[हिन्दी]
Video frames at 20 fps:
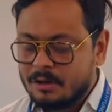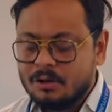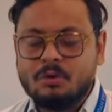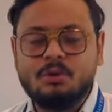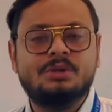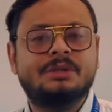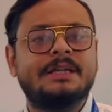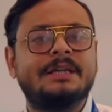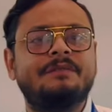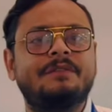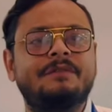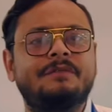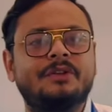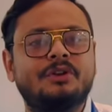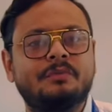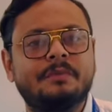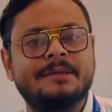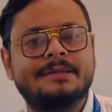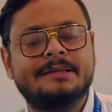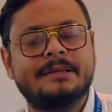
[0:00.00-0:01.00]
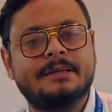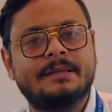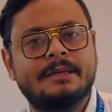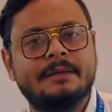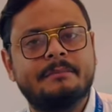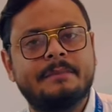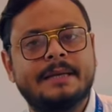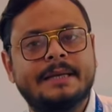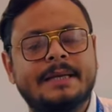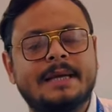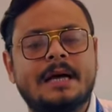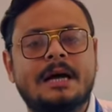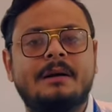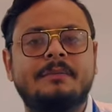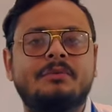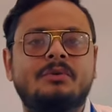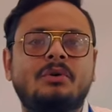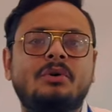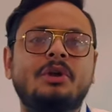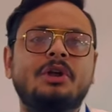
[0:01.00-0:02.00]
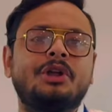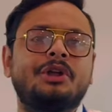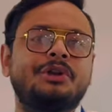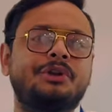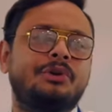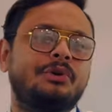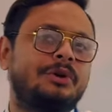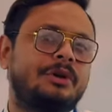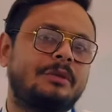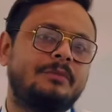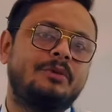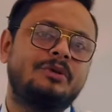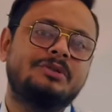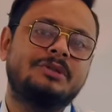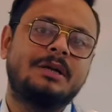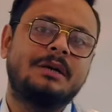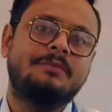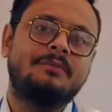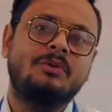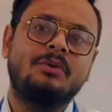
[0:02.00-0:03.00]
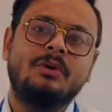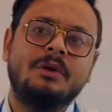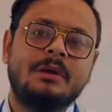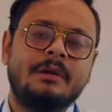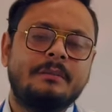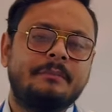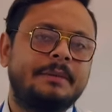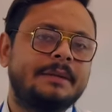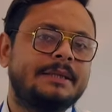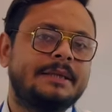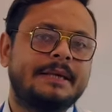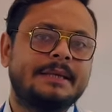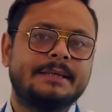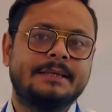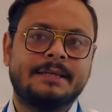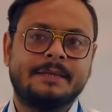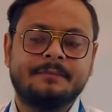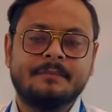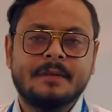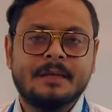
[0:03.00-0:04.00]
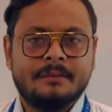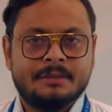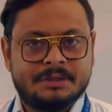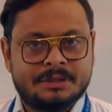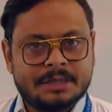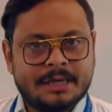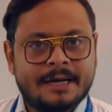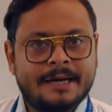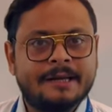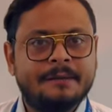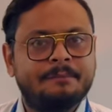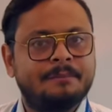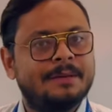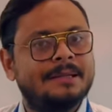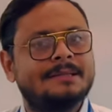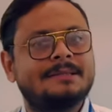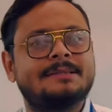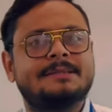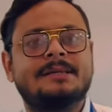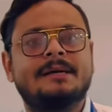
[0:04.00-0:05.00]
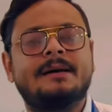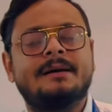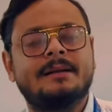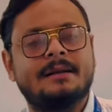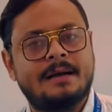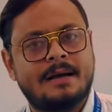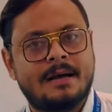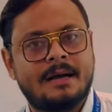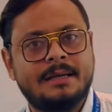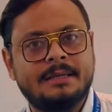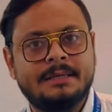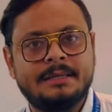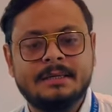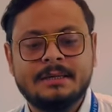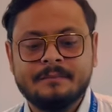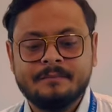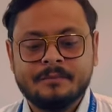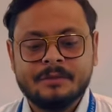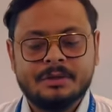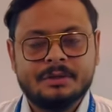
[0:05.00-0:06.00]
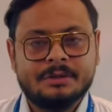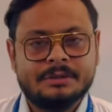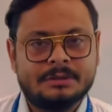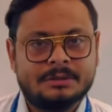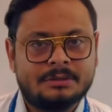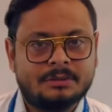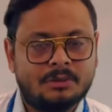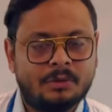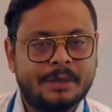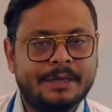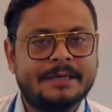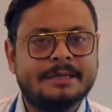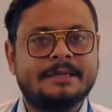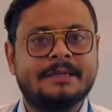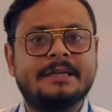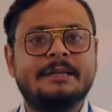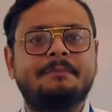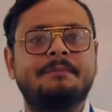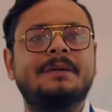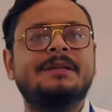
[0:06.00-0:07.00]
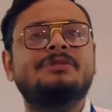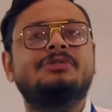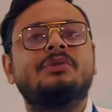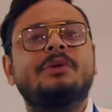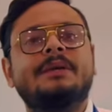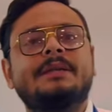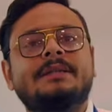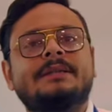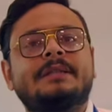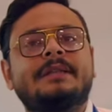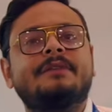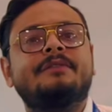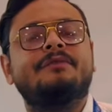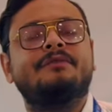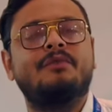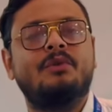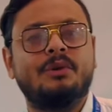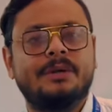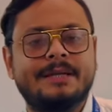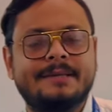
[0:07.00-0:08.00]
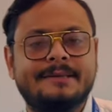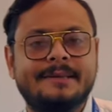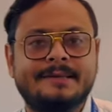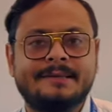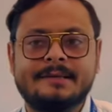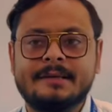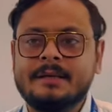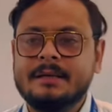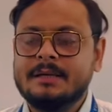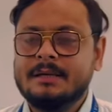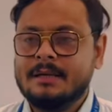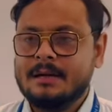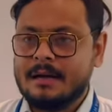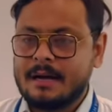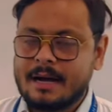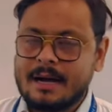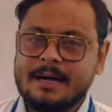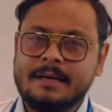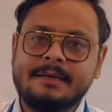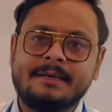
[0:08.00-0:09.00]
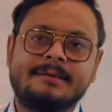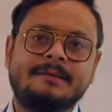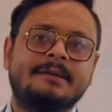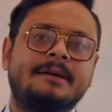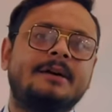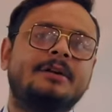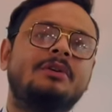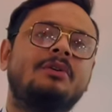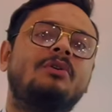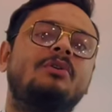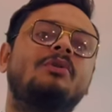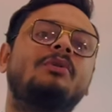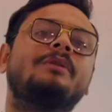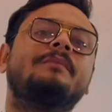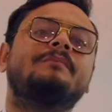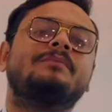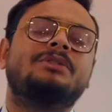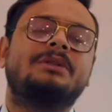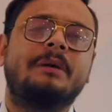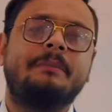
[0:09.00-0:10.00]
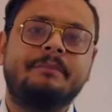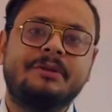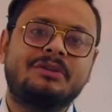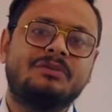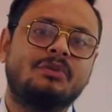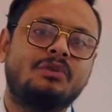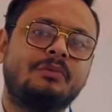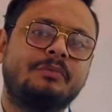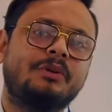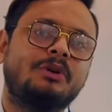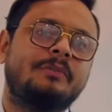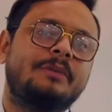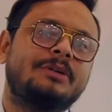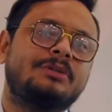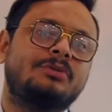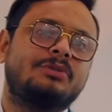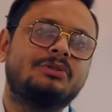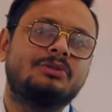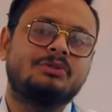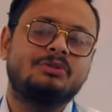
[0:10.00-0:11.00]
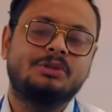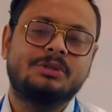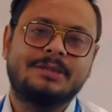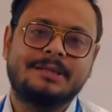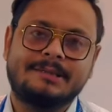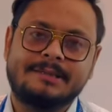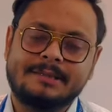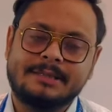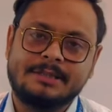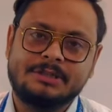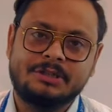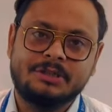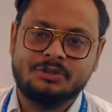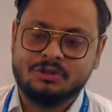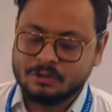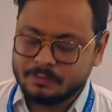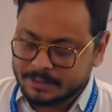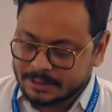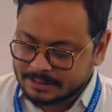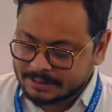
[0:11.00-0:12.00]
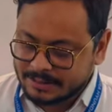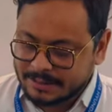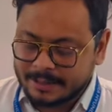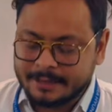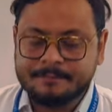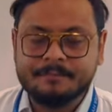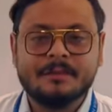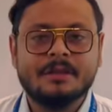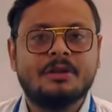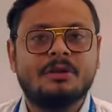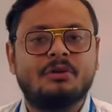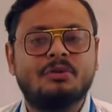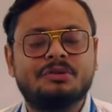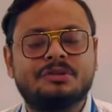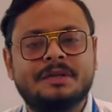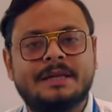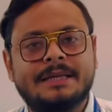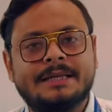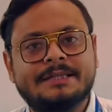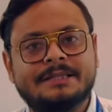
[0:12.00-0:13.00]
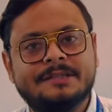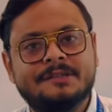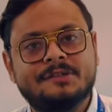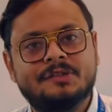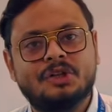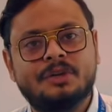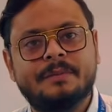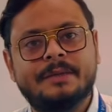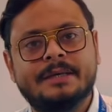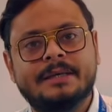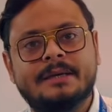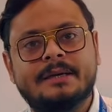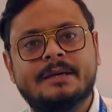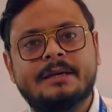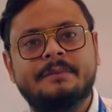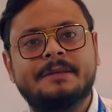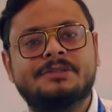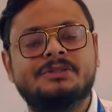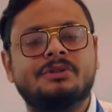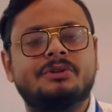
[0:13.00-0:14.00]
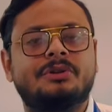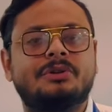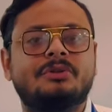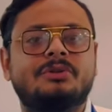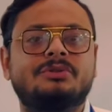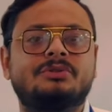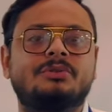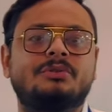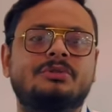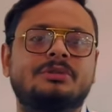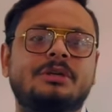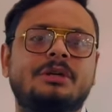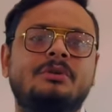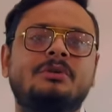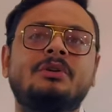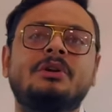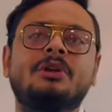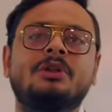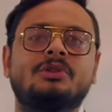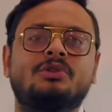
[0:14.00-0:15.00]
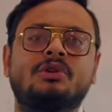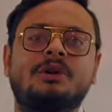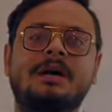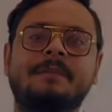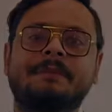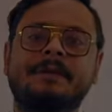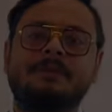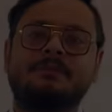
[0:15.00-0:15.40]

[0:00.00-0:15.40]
और थ्री फिफ्टी रुपीज़ के करीब मैंने आपको ट्विटर बॉक्स आपको बताए थे चार प्लस चार आठ ट्वेंटी थ्री प्लस ट्वेंटी थ्री फोर्टी सिक्स आठ हज़ार और छब्बीस सौ रुपए को मैं जोड़ता हूँ तो दस हज़ार छः सौ बनता है और साढ़े तीन सौ रुपये की अगर मैं स्वेटर को जोड़ता हूँ तो आपकी